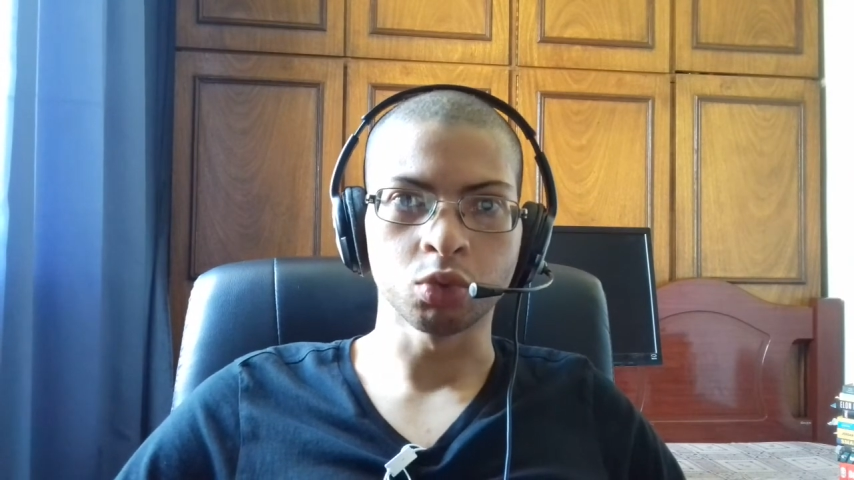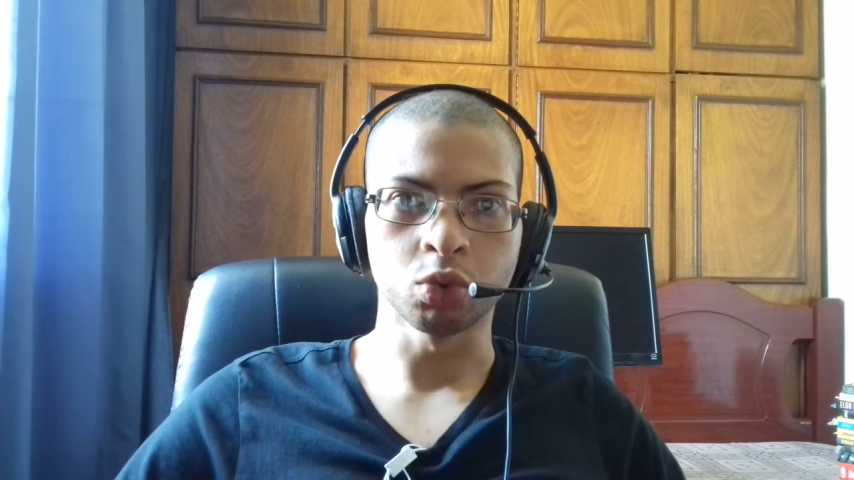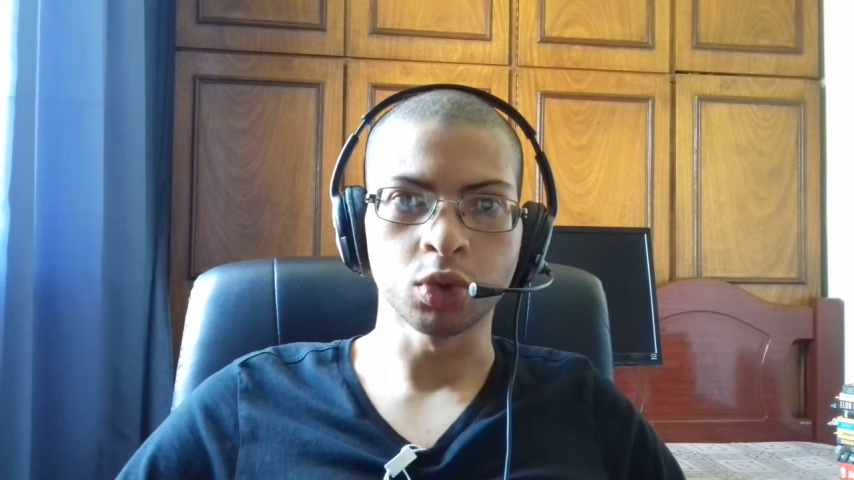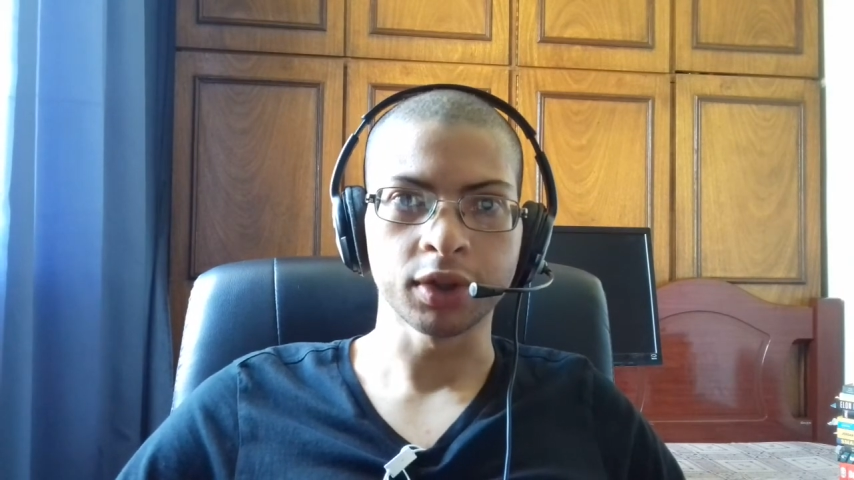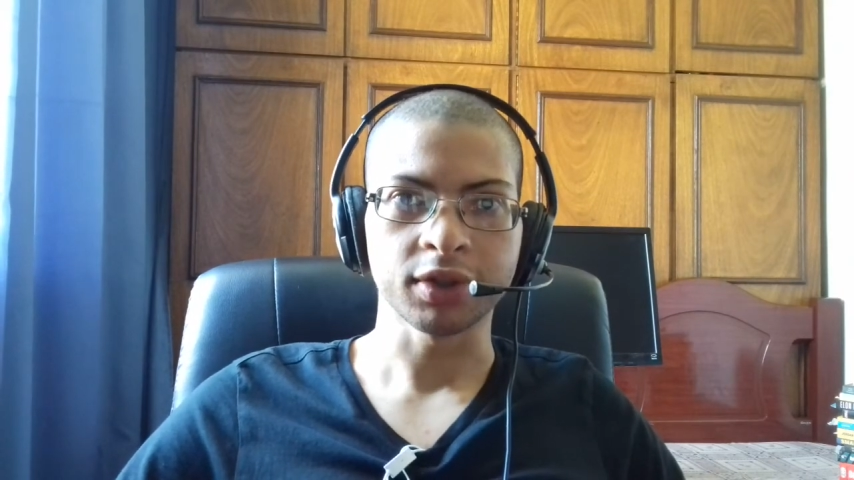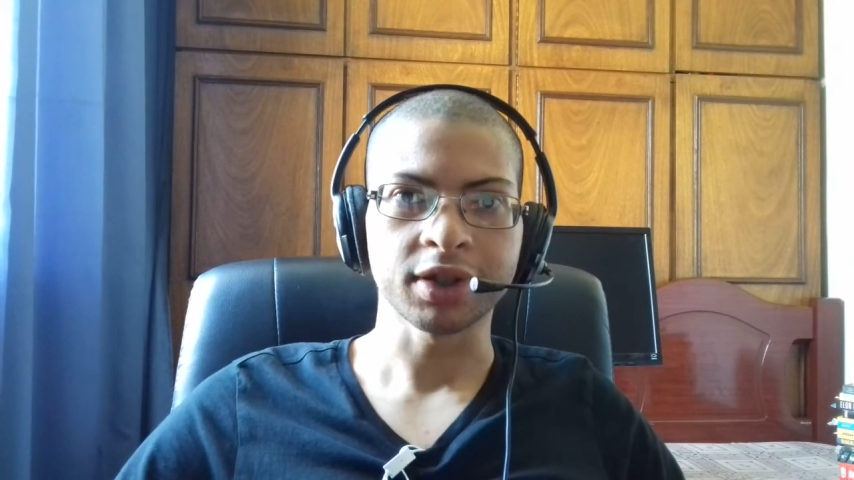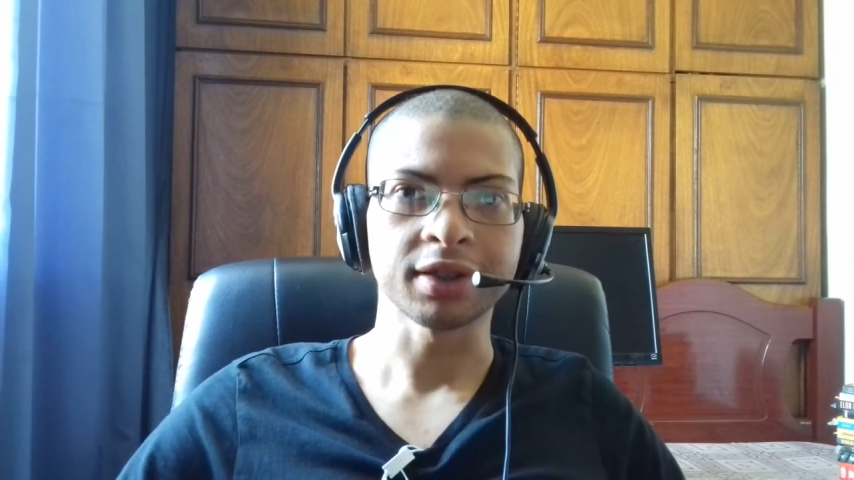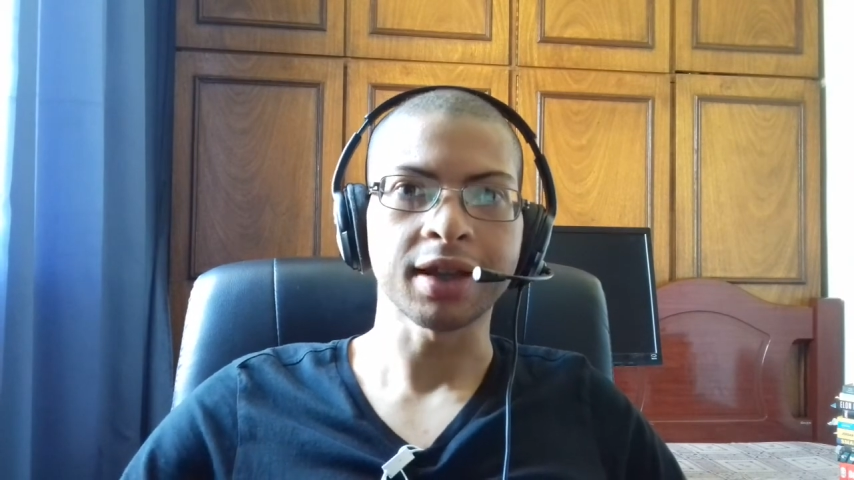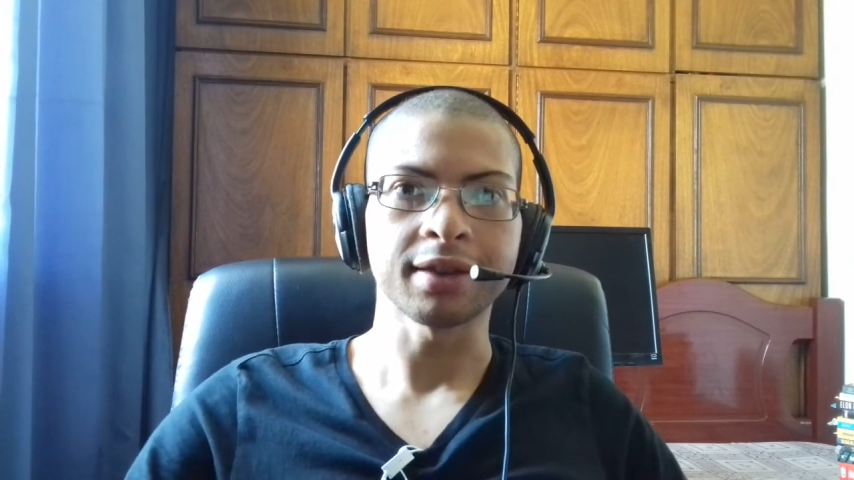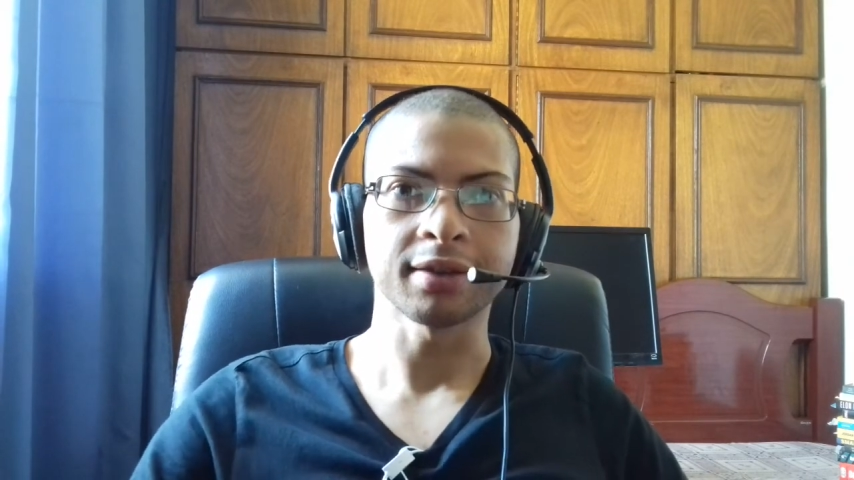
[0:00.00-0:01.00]
tudo isso que
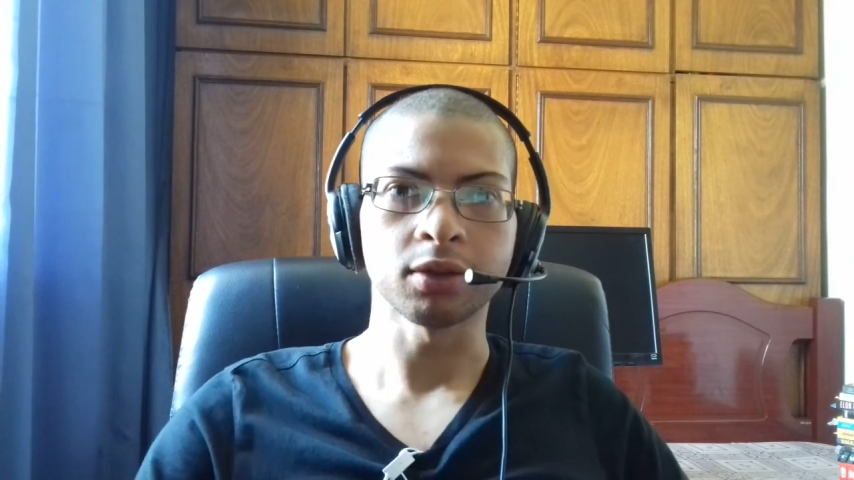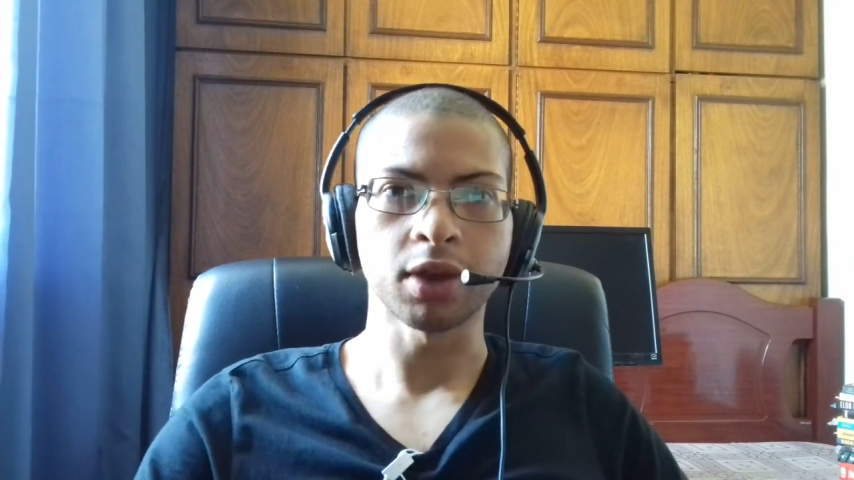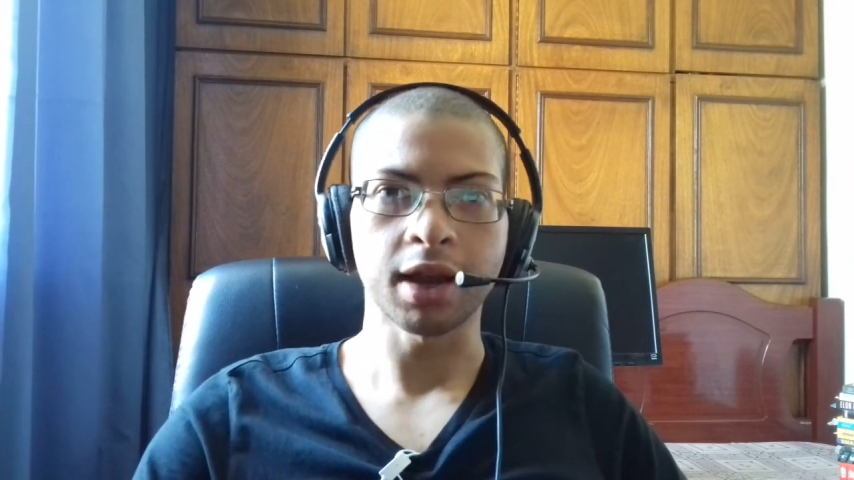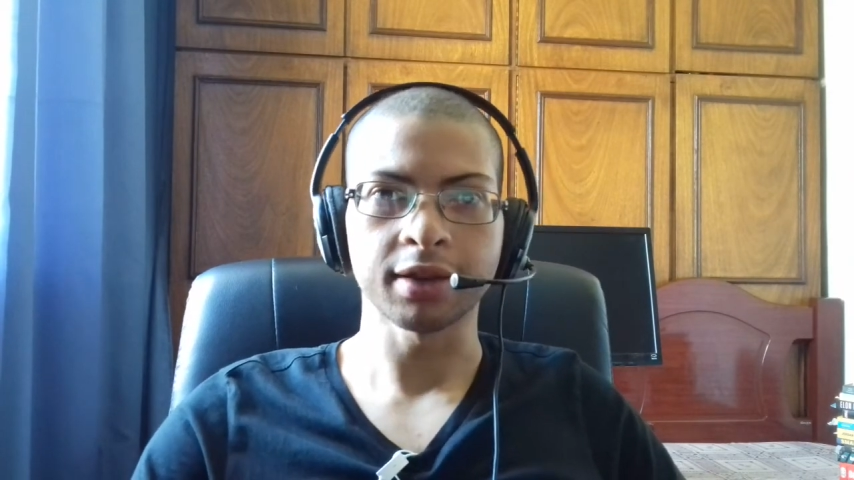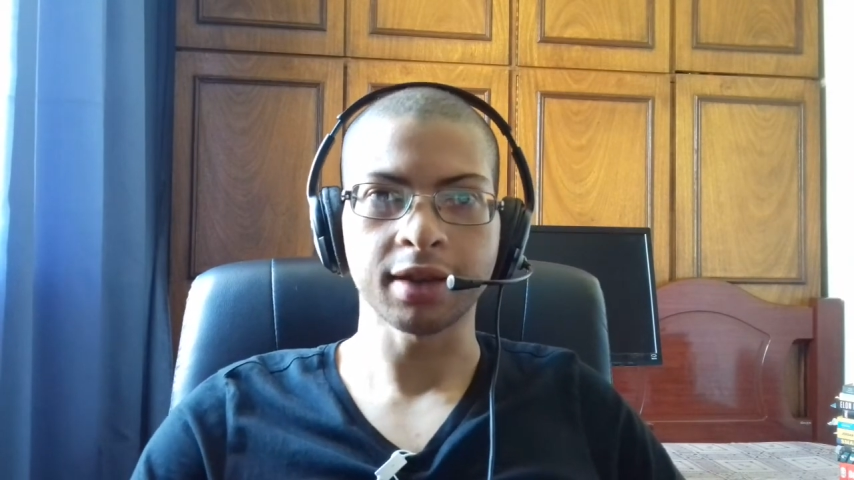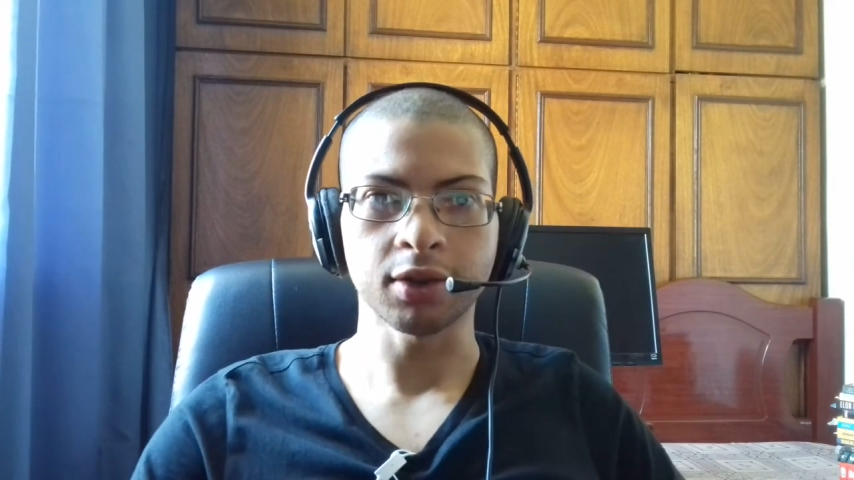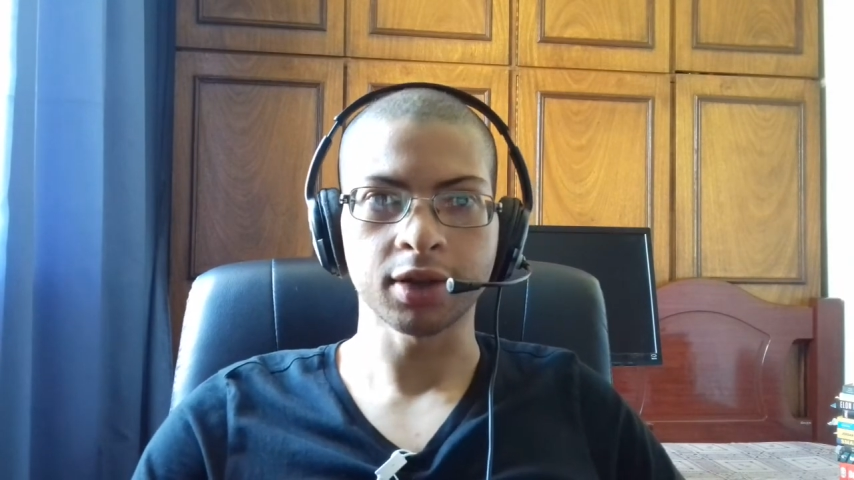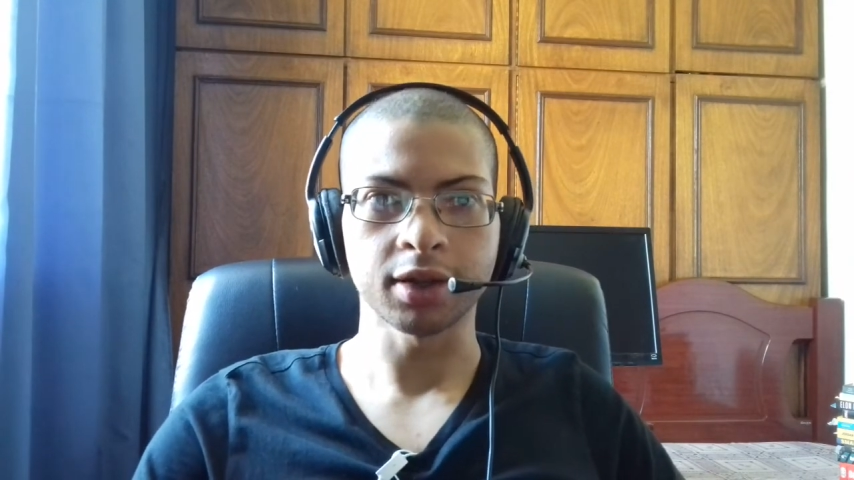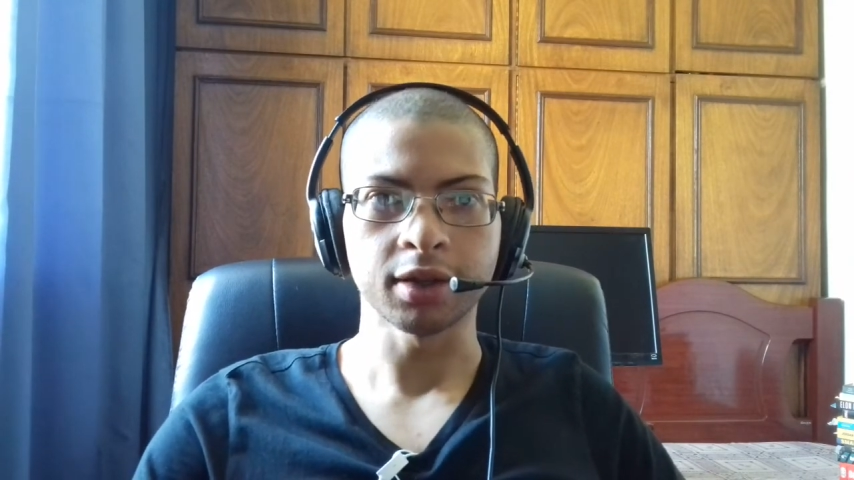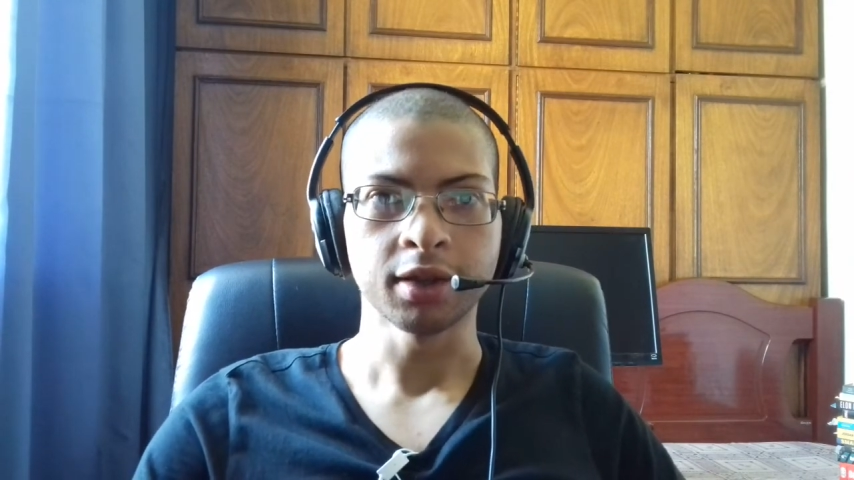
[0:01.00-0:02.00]
está sendo realizado
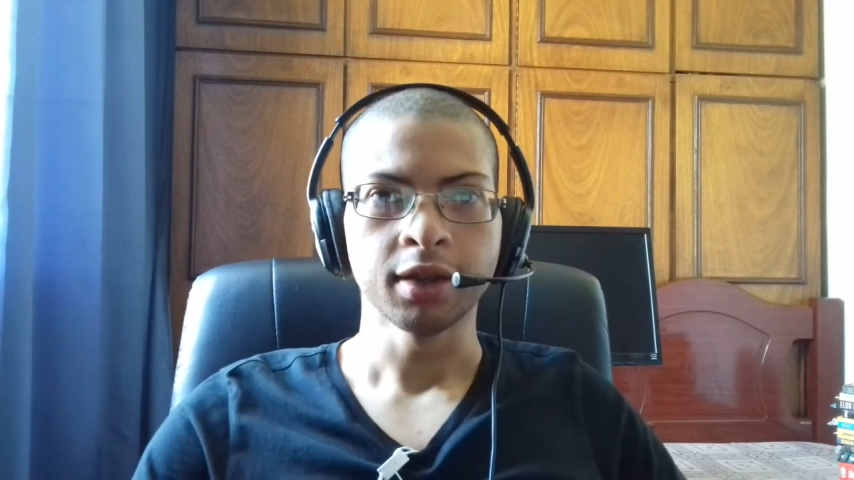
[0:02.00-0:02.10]
aqui.